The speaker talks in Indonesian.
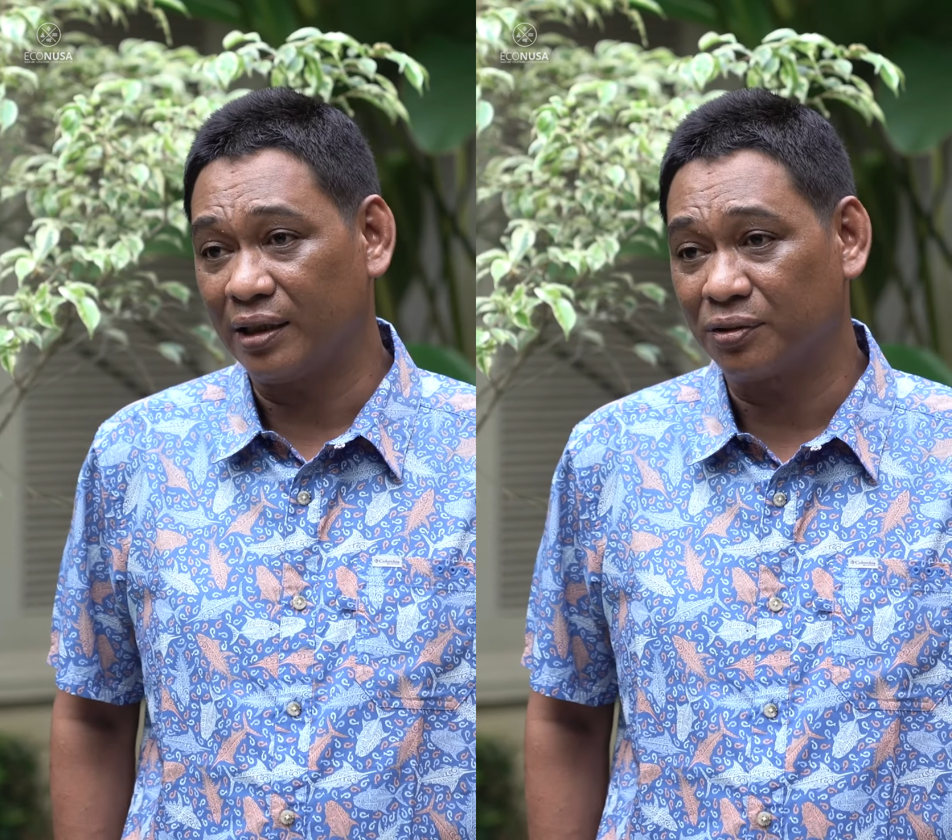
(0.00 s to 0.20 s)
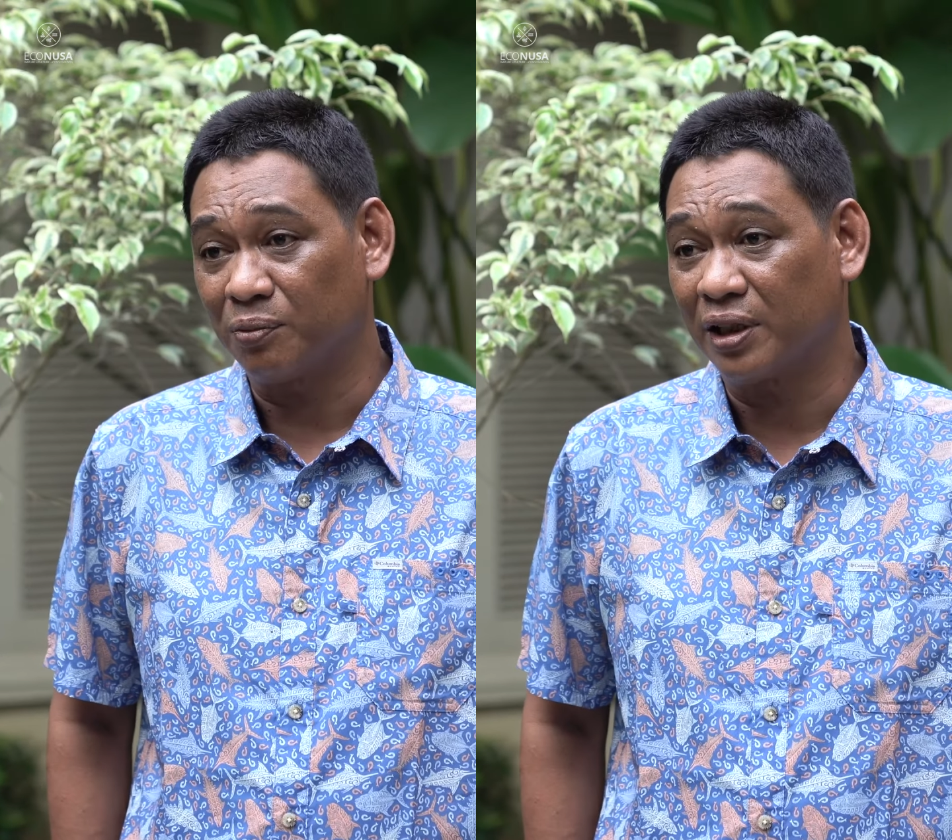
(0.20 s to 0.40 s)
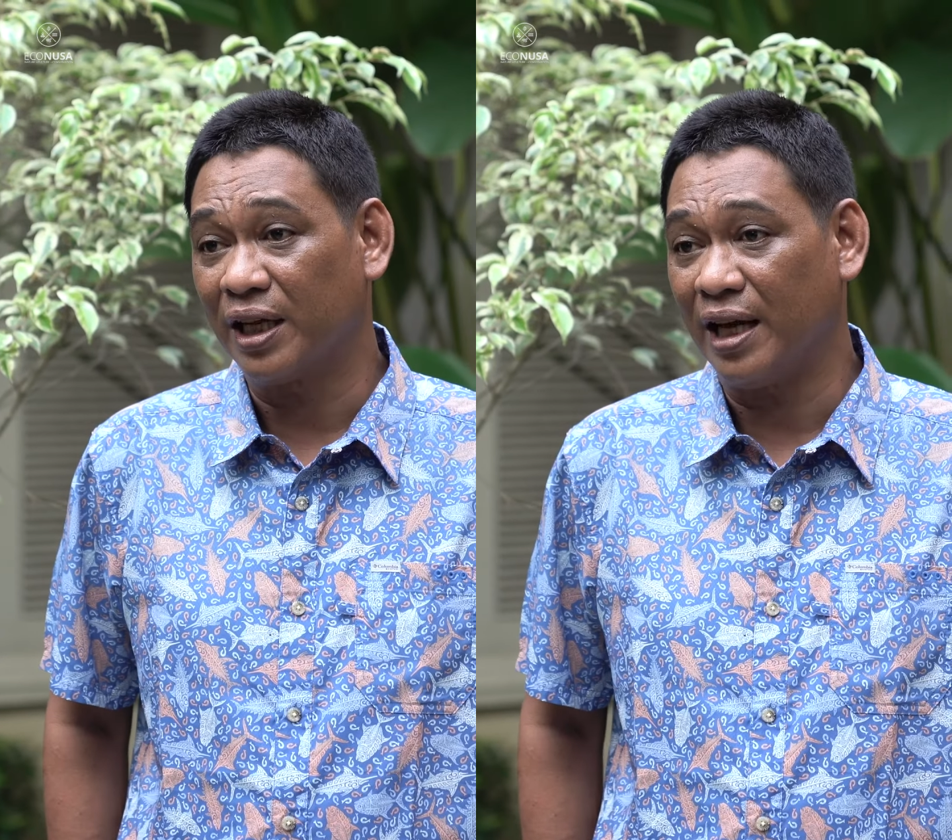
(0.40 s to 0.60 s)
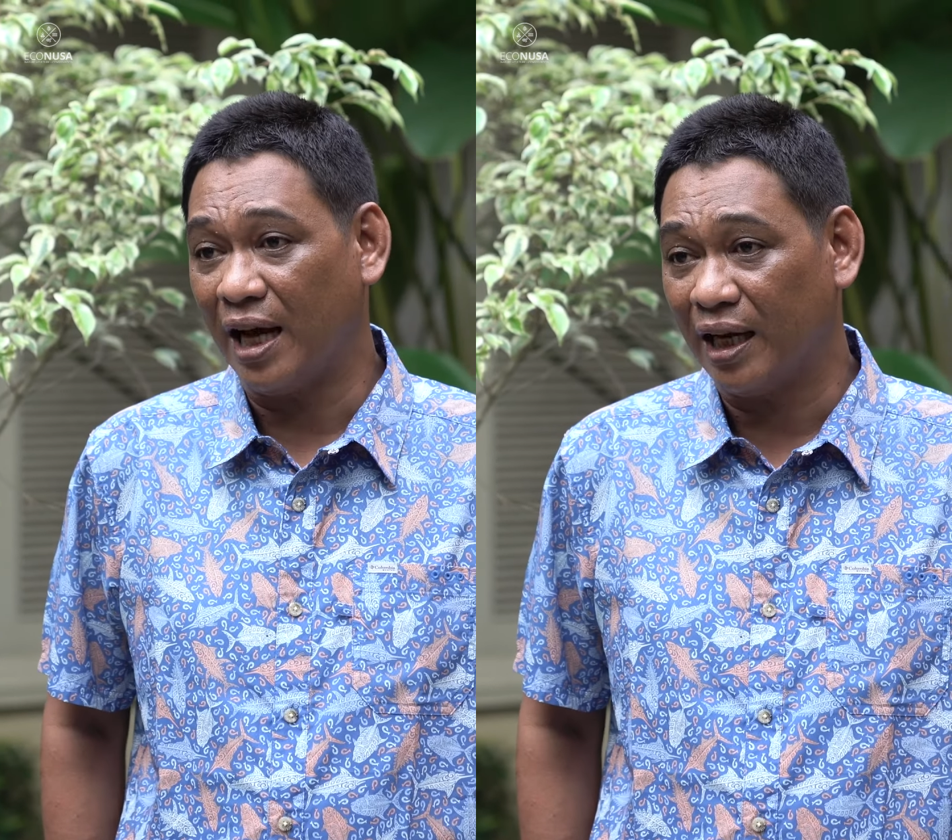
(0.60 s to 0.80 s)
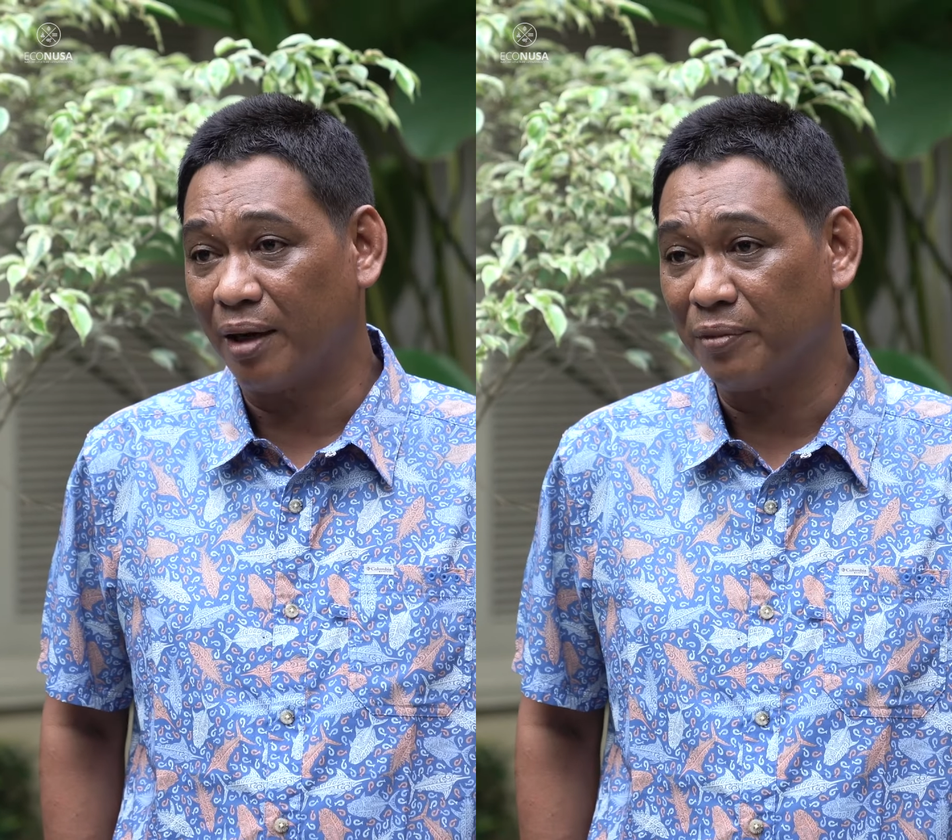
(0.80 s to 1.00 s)
sumber daya
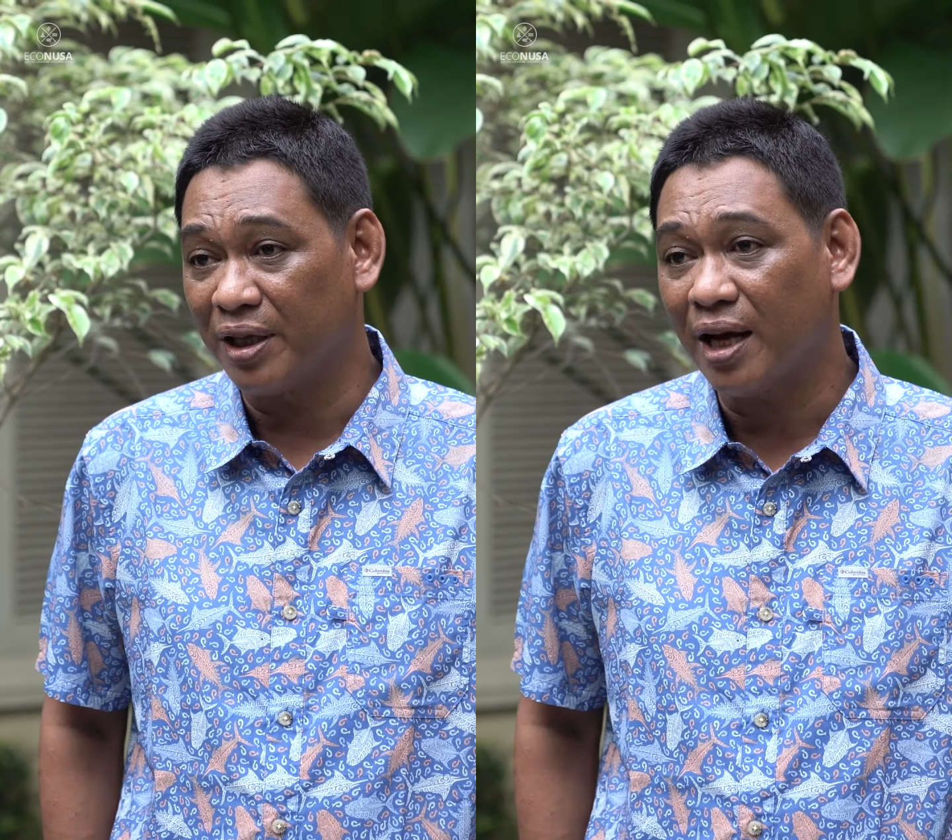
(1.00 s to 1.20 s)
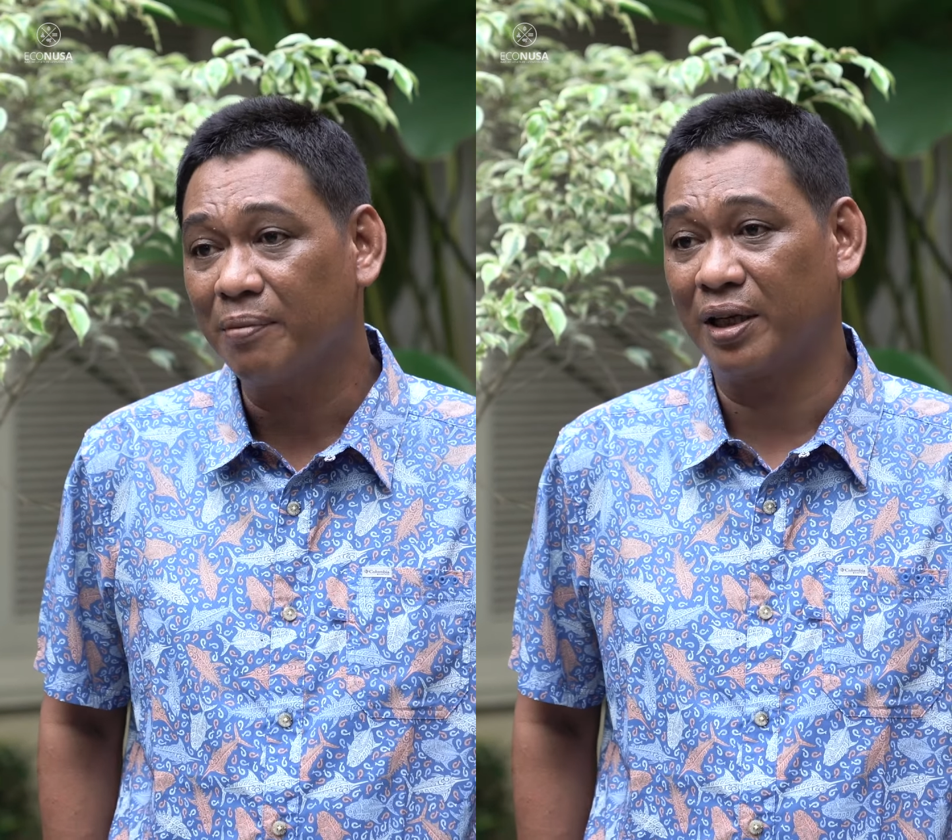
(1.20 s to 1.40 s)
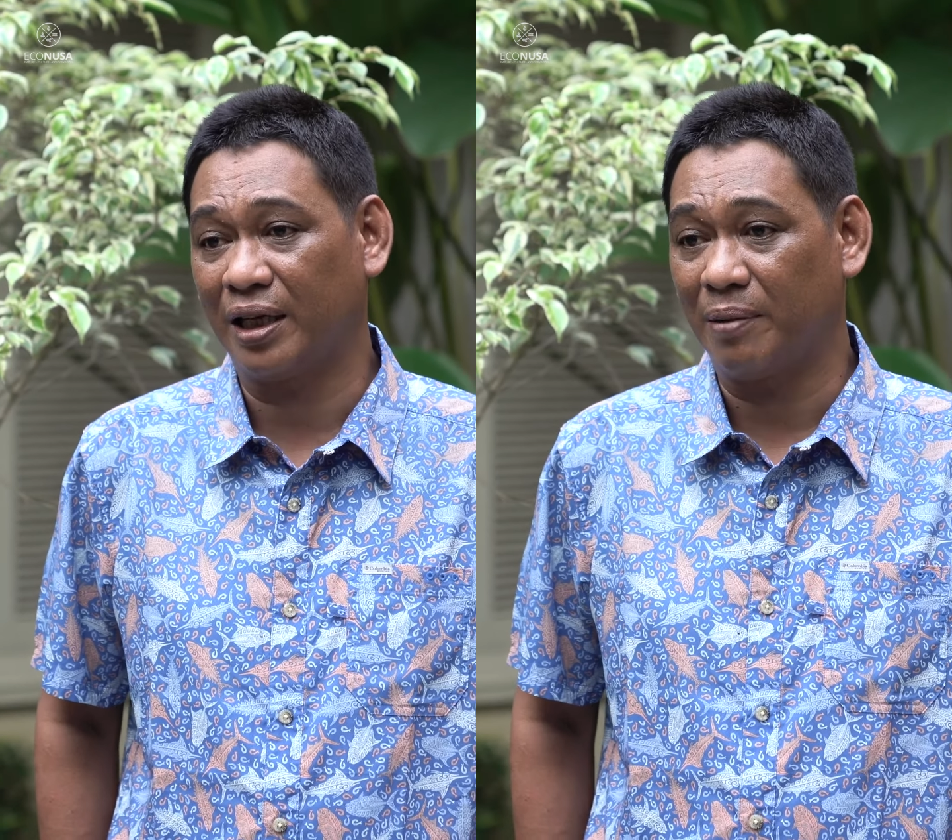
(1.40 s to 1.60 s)
alam yang mereka